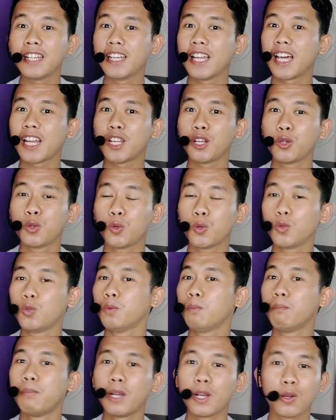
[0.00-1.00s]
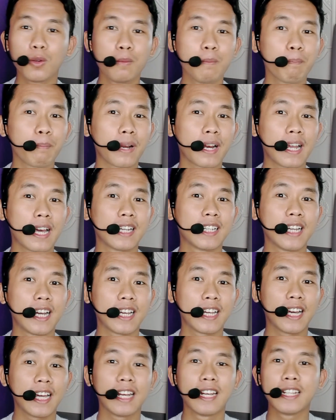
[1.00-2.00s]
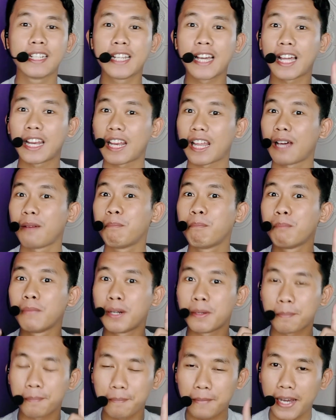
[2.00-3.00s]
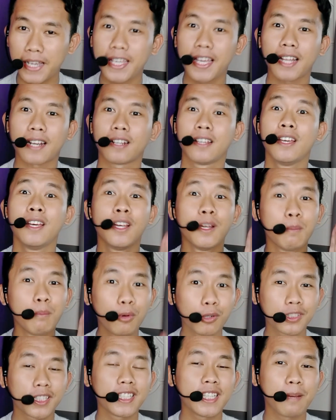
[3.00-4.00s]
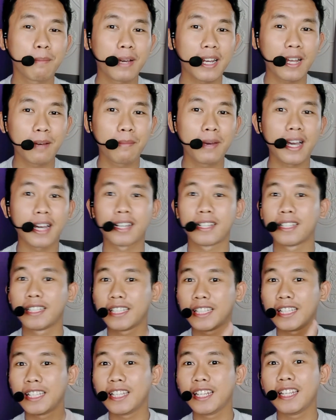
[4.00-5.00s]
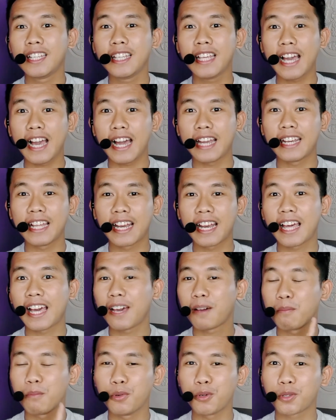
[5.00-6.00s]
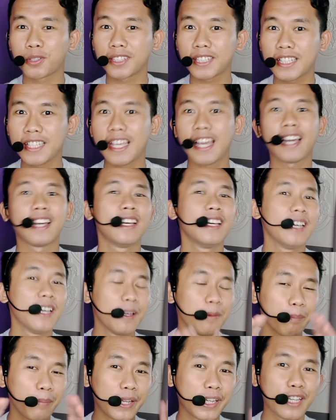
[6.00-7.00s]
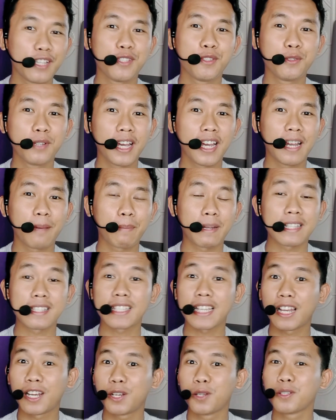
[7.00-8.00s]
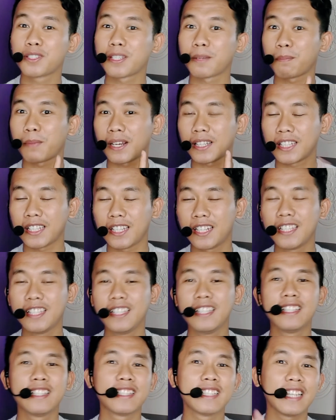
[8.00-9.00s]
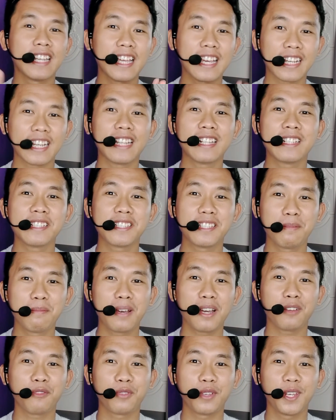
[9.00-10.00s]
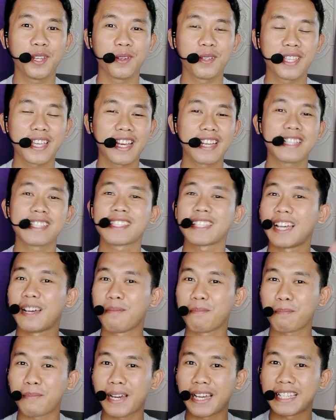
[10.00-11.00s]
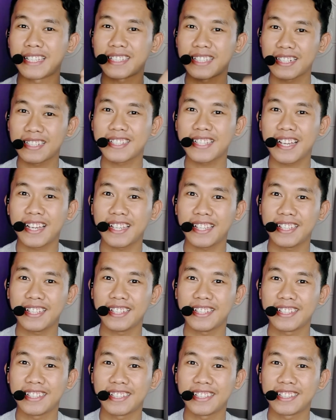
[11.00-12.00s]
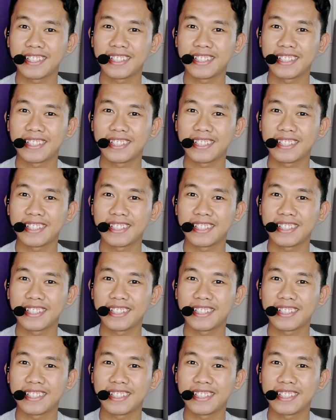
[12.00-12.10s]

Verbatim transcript: dan dari dulu belum pernah gagal dalam membayar. Buktinya mana bang? Ini adalah buktinya. Pengen juga dapat saldo seperti ini? Silahkan simak videonya sampai selesai.